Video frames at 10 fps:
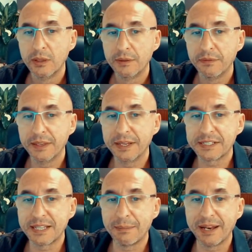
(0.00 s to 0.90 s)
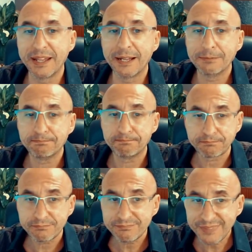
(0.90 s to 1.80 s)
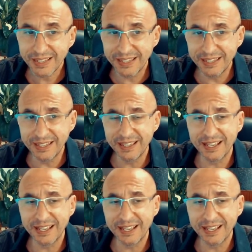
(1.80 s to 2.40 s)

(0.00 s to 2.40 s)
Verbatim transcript: de esta manera y